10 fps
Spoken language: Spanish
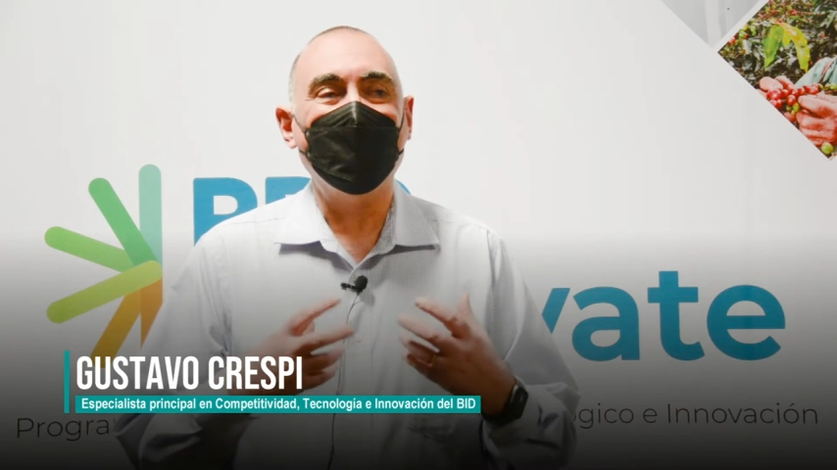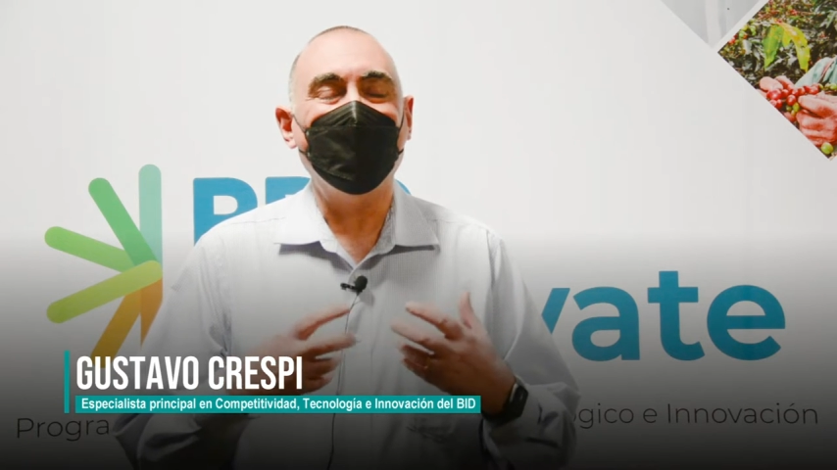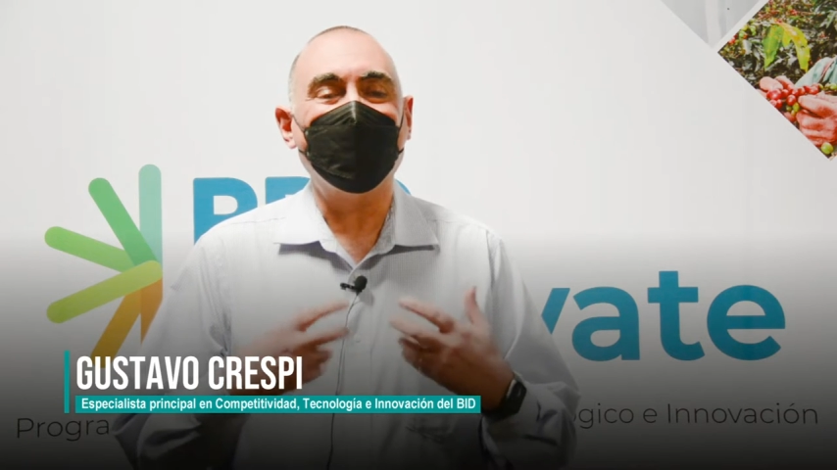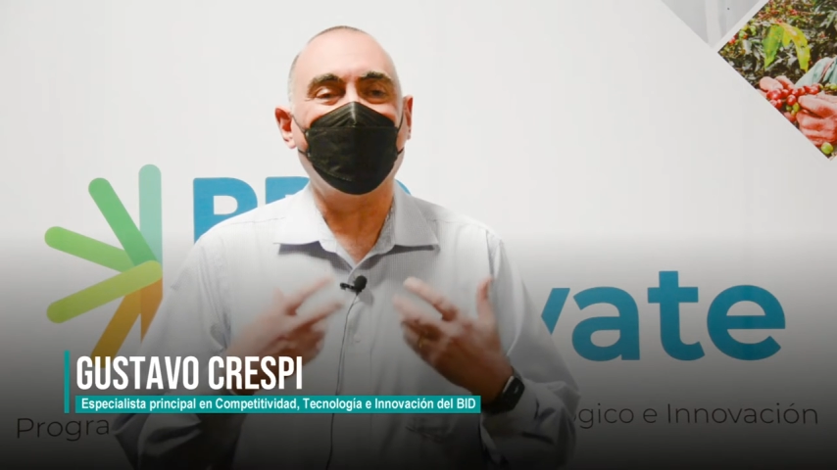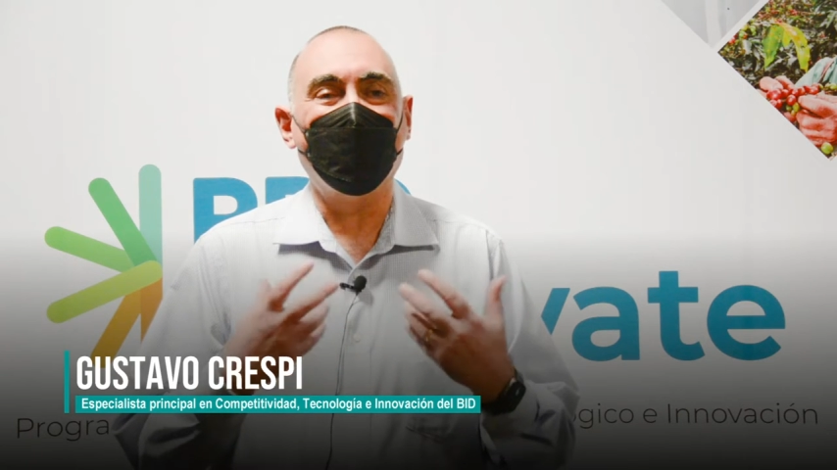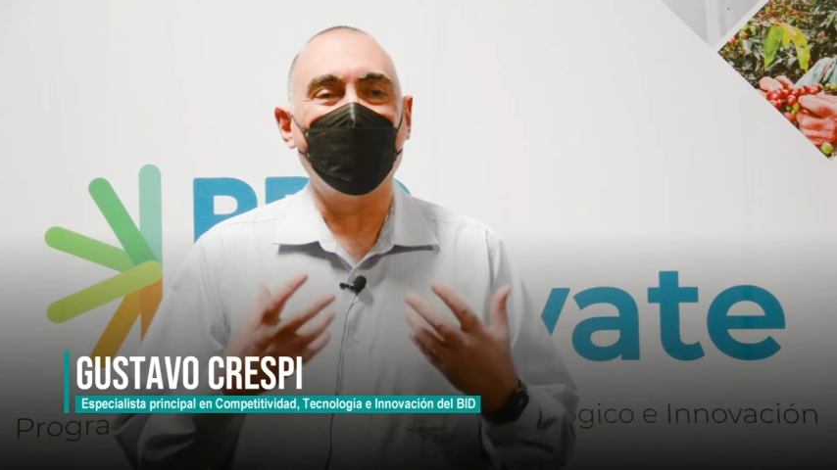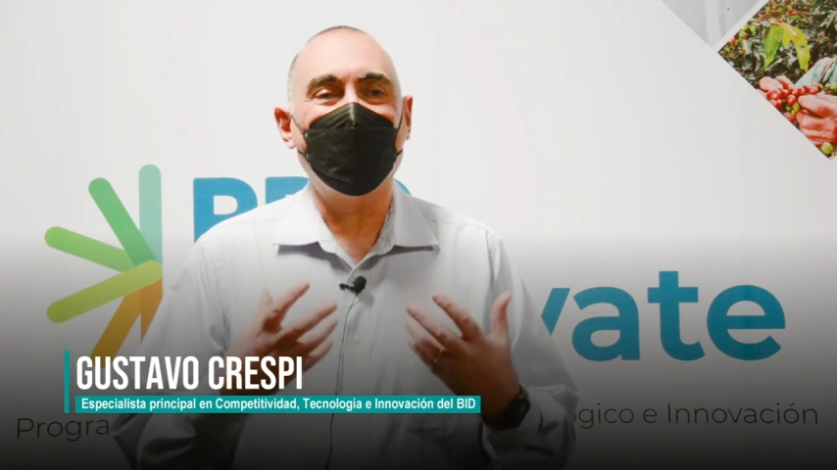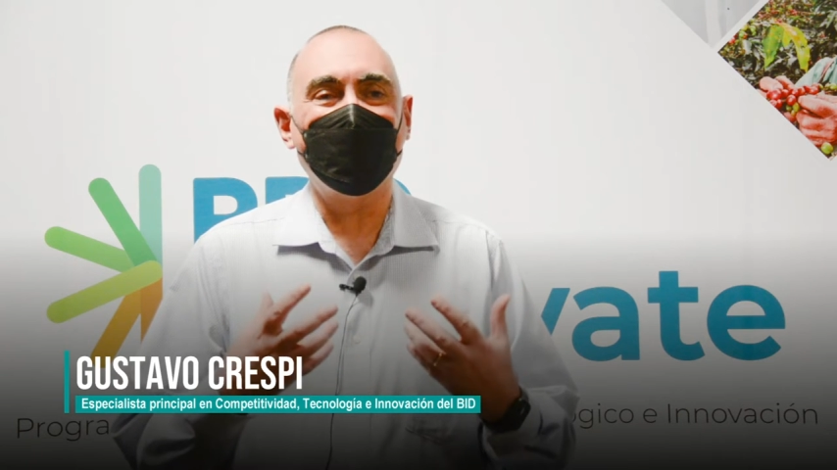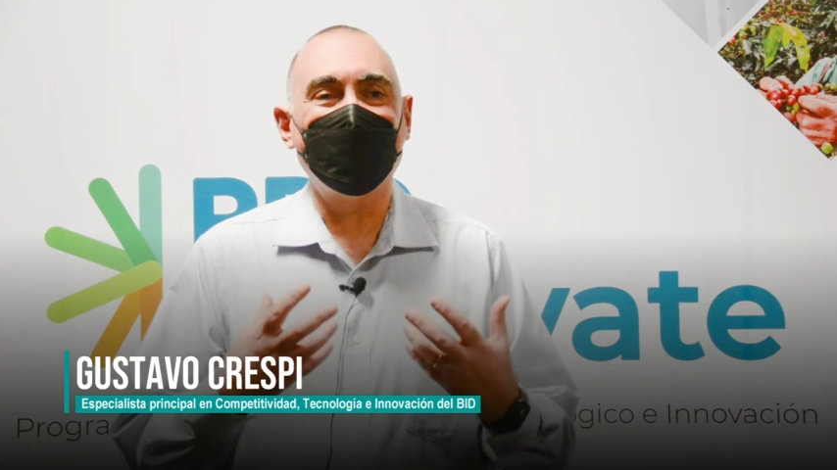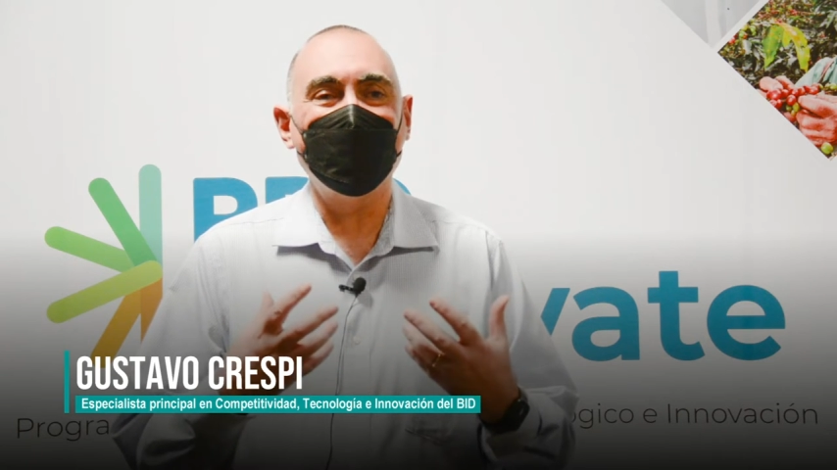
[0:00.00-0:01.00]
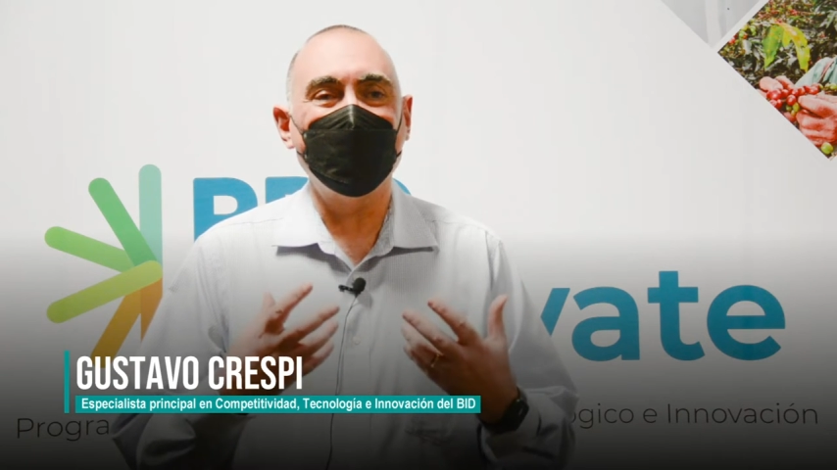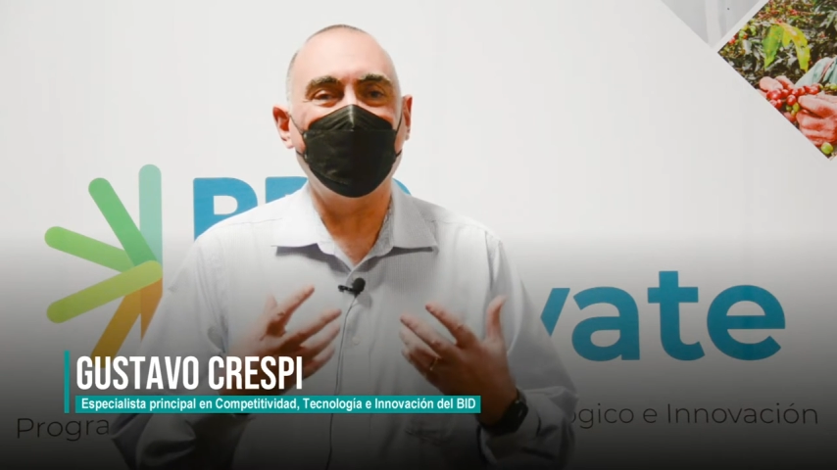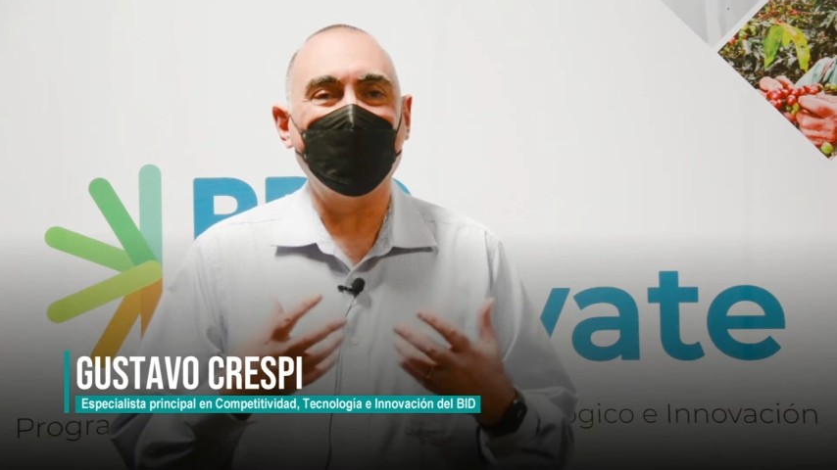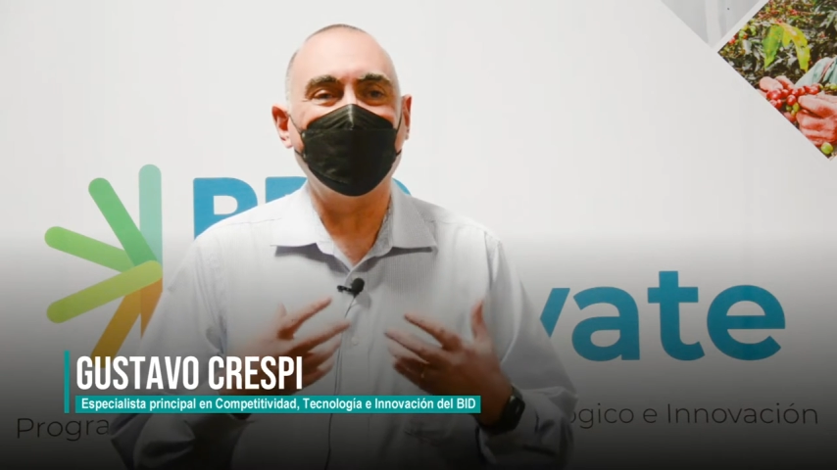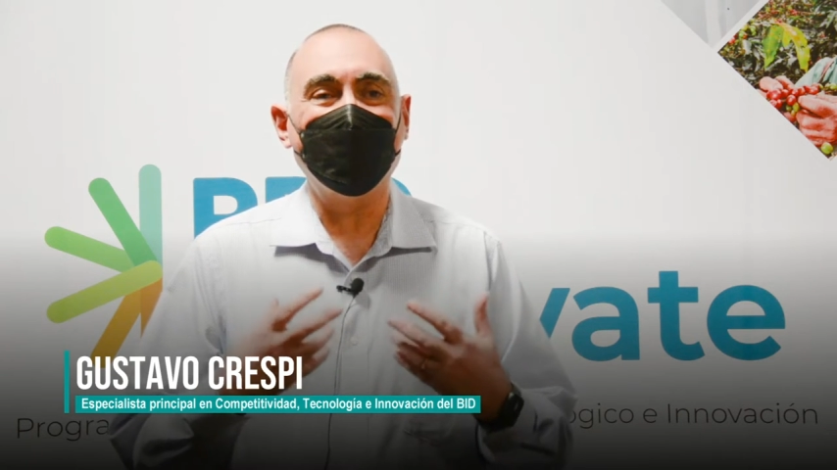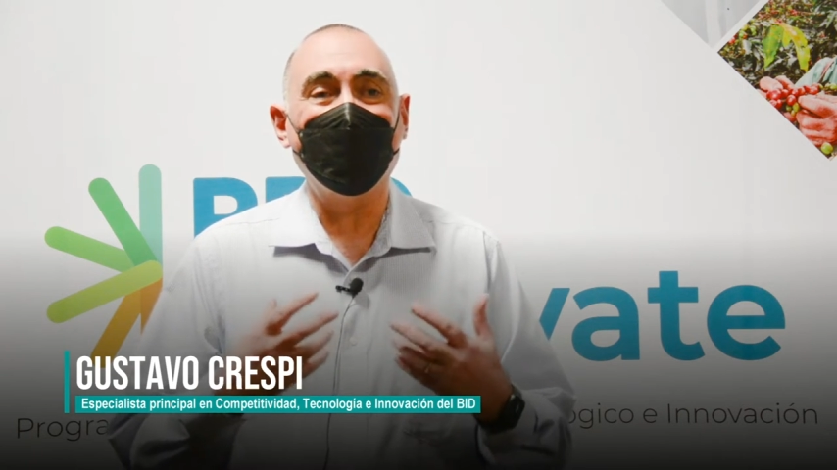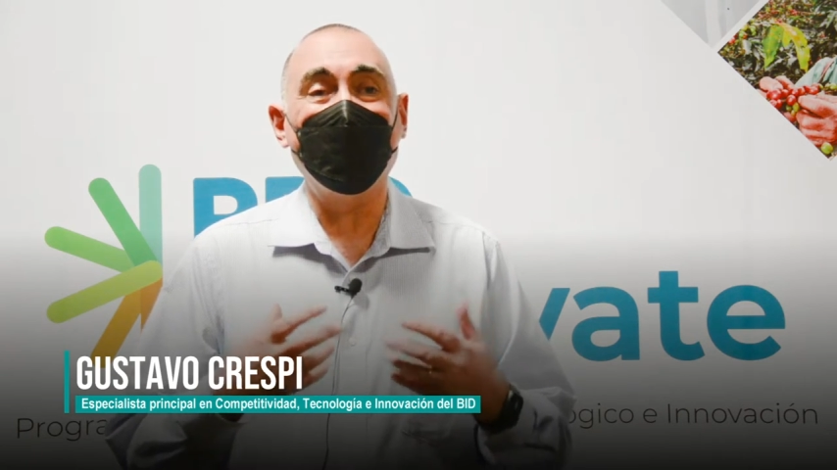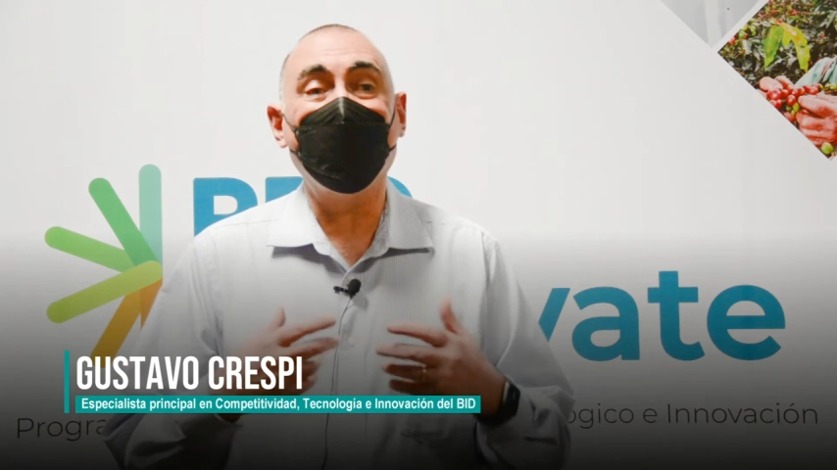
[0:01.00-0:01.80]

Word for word: desarrollarse para tratar de